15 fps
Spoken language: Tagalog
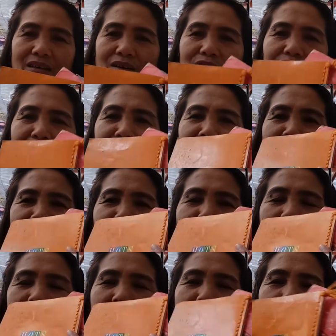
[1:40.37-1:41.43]
O, tingnan nyo
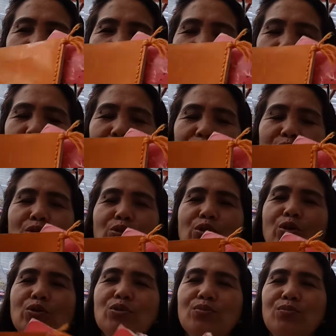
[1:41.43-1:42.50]
mga kamamso, yung
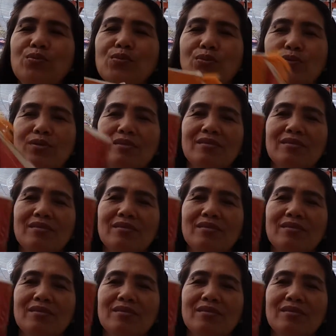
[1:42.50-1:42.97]
notebook.